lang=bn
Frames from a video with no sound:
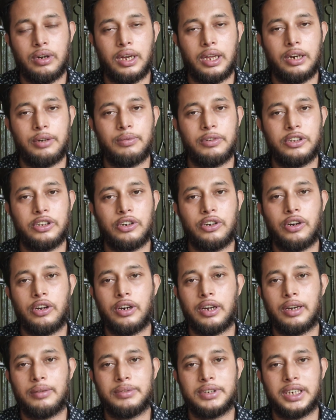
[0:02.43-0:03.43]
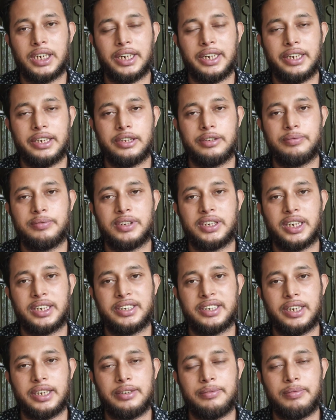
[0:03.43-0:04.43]
হ্যালো বন্ধুগণ আমি জাহিদ মিস্টার
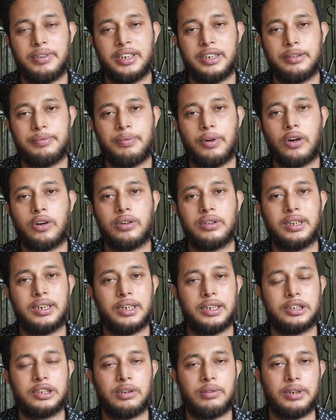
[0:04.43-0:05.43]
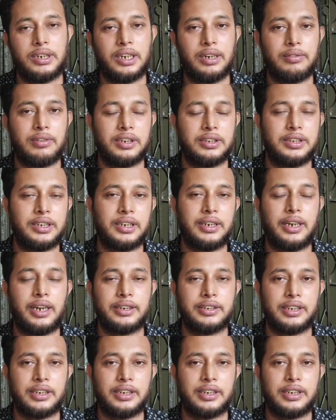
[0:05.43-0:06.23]
জাহিদ ভিডিওর পক্ষ থেকে সবাই কেমন আছেন